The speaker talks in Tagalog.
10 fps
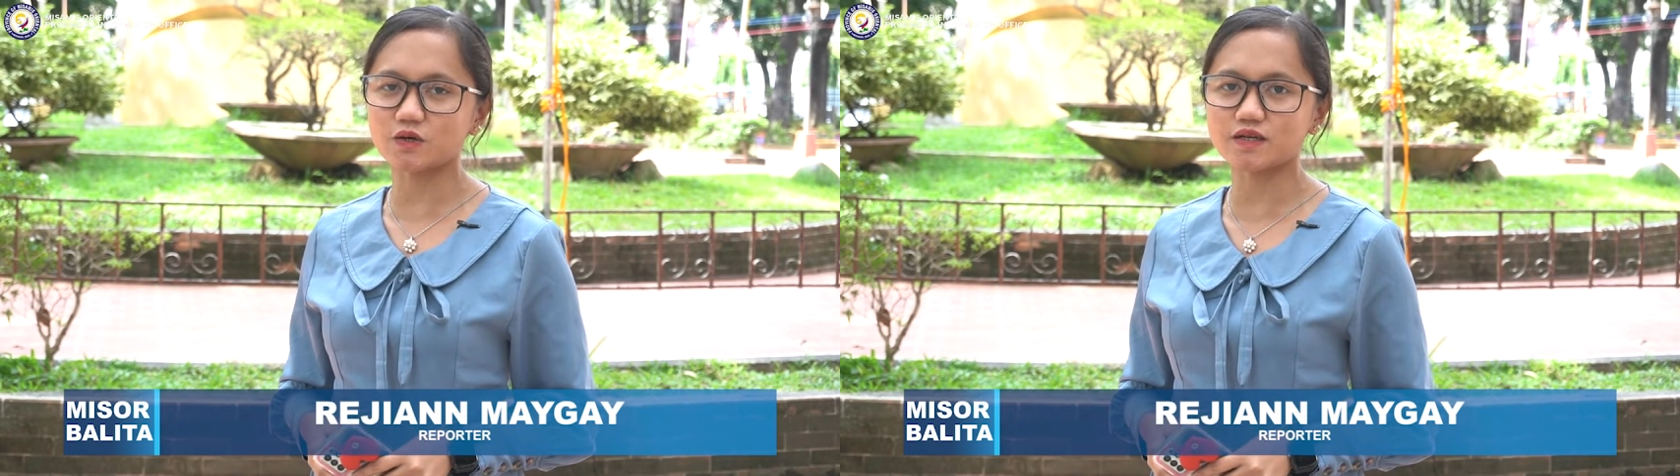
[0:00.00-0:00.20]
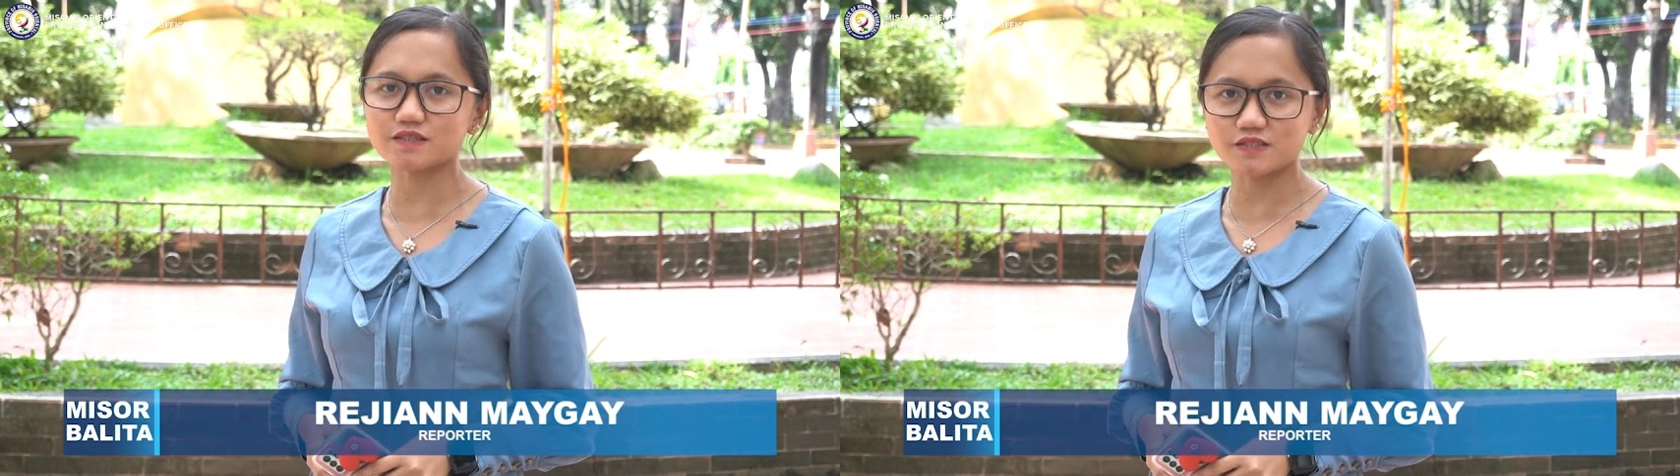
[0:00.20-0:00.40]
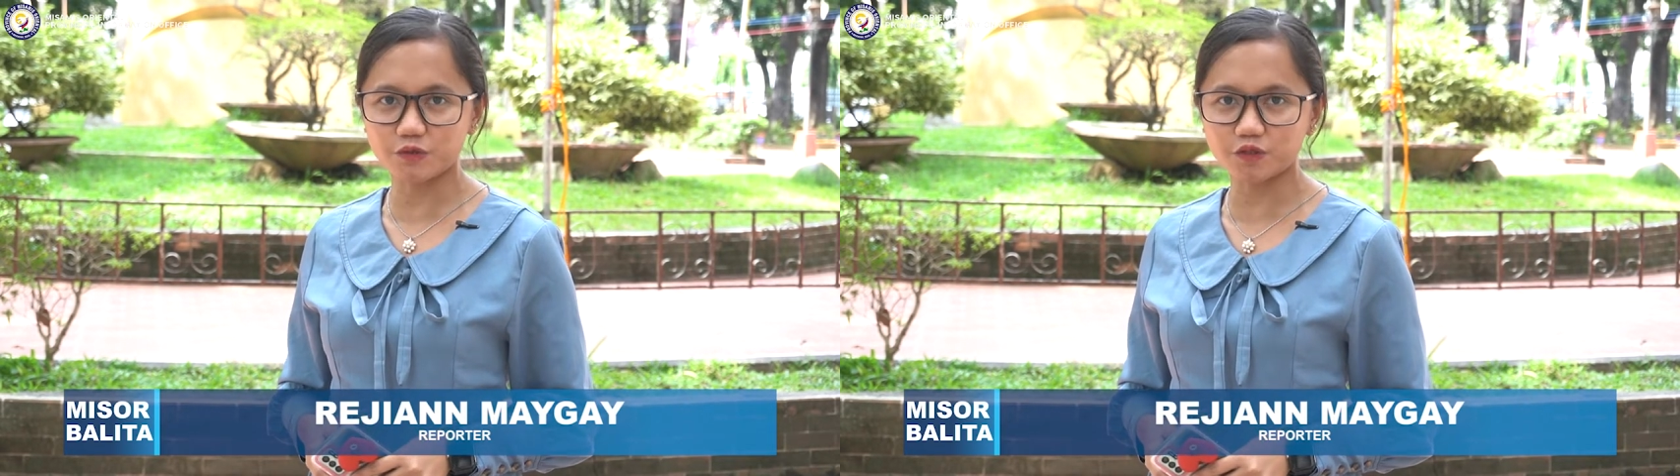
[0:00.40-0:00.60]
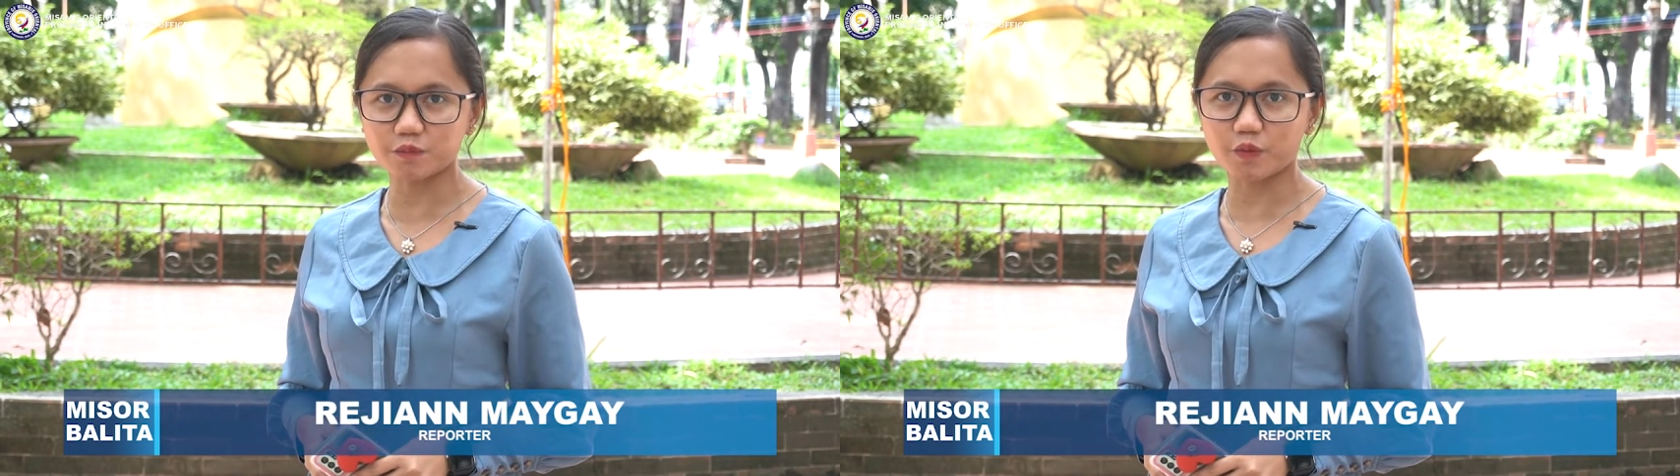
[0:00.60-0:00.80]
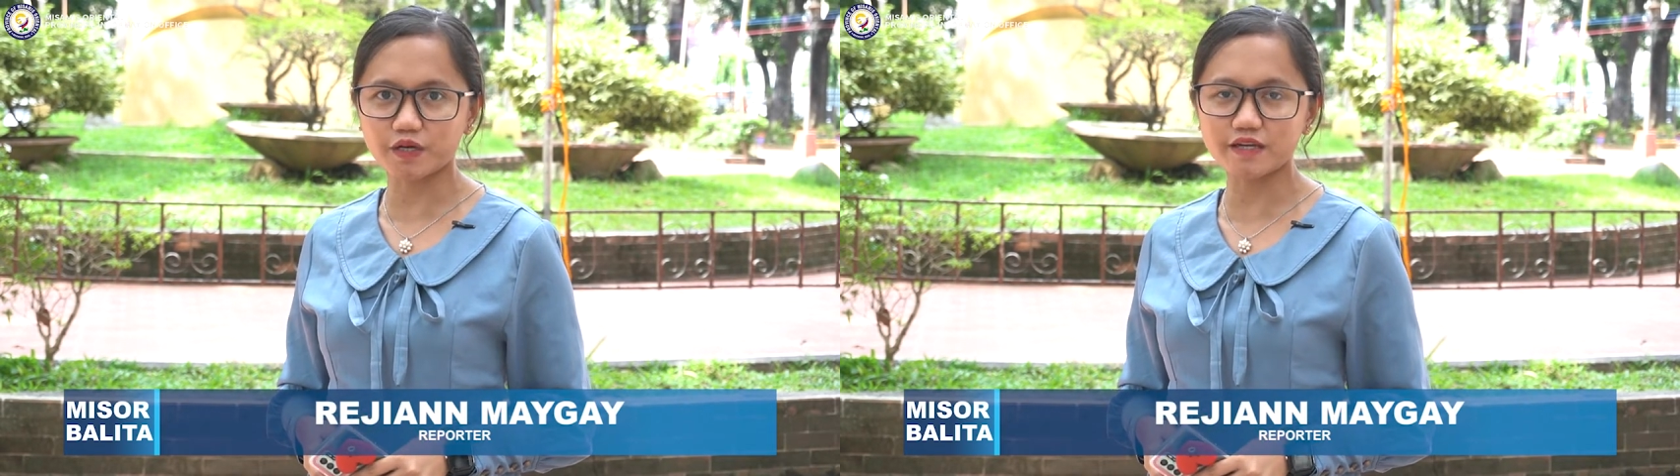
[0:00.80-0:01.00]
Local
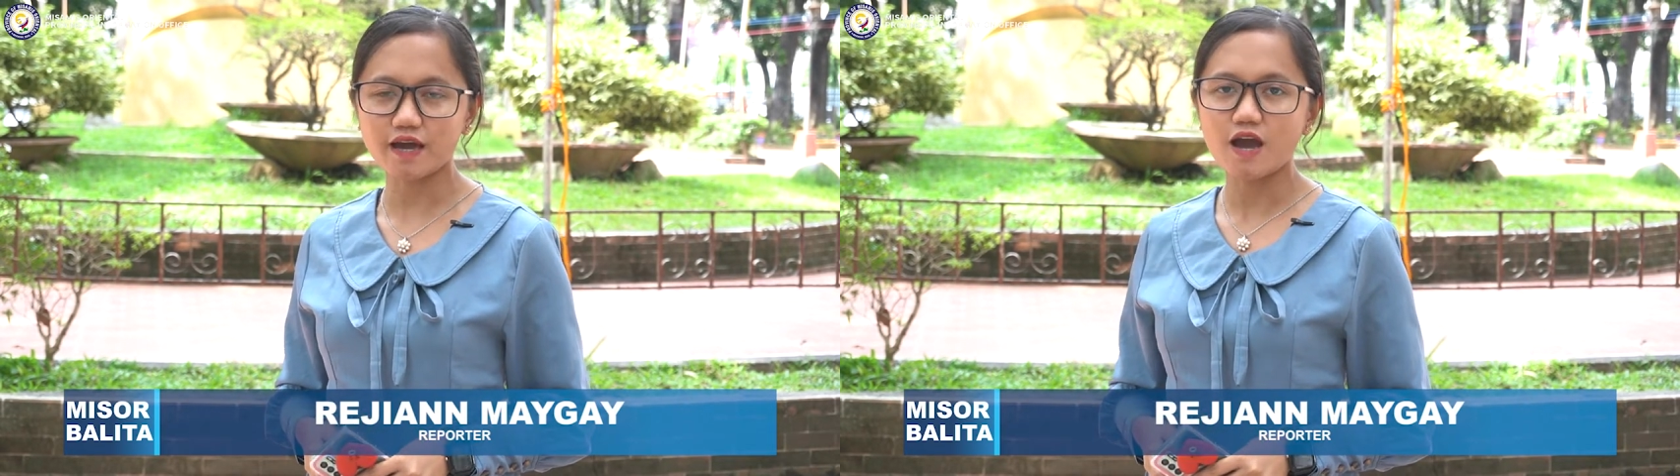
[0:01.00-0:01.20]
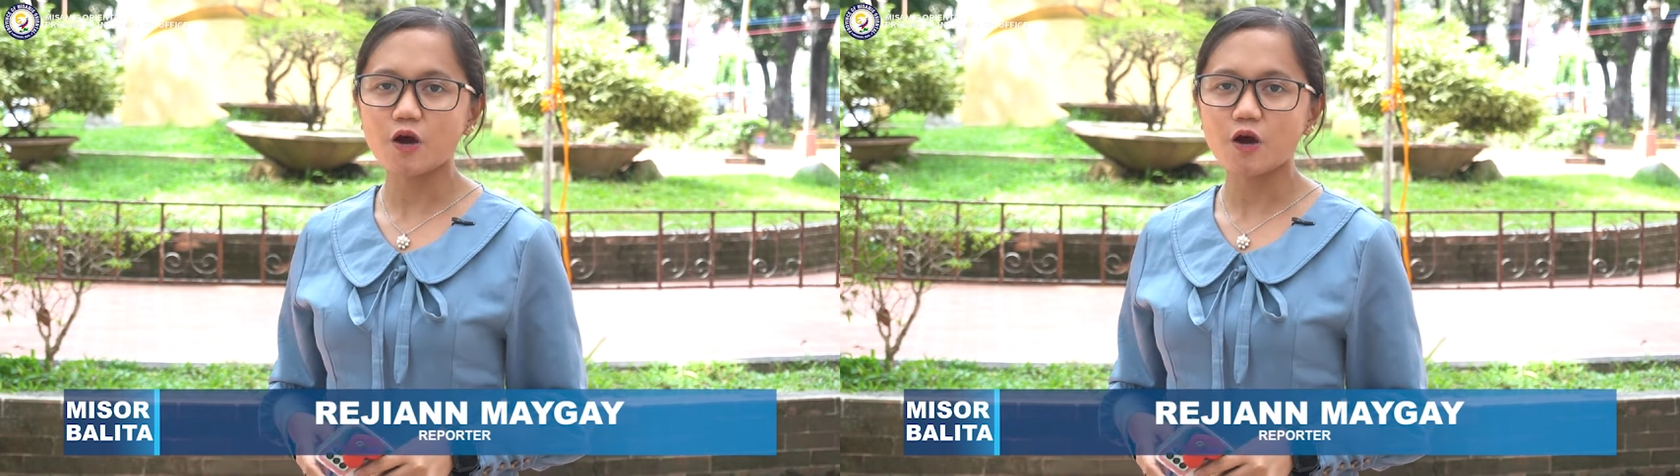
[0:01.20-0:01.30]
School Board